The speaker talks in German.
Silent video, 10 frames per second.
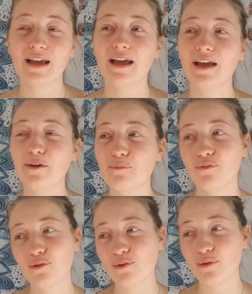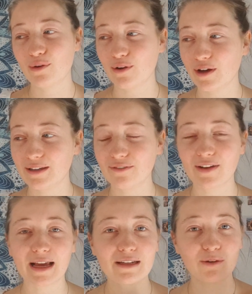ähm, wo Leute
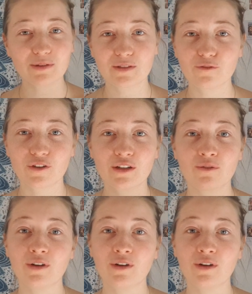vielleicht Nutzen finden